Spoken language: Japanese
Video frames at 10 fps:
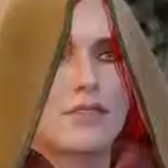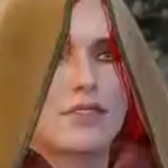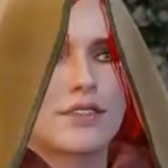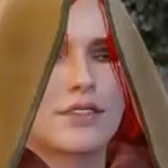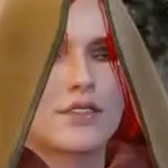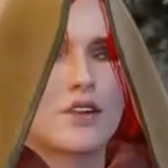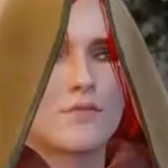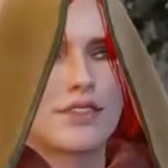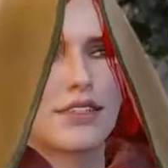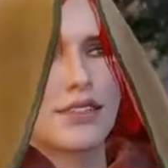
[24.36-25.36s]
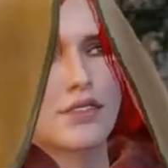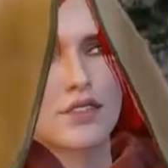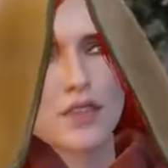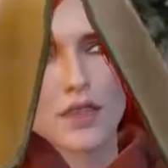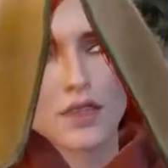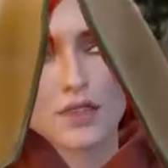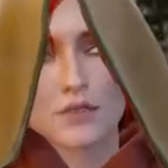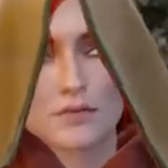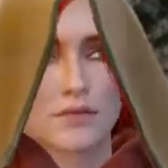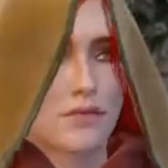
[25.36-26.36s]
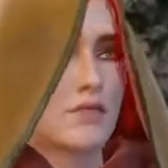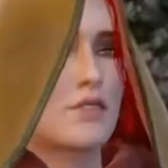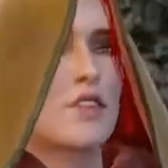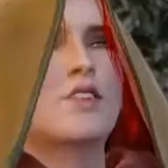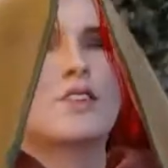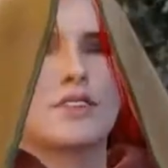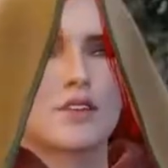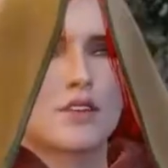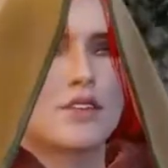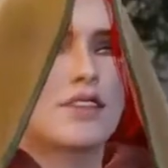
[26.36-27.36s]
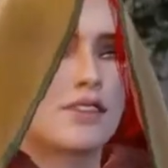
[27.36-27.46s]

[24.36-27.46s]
町に夢美術師がいるコリンヌ・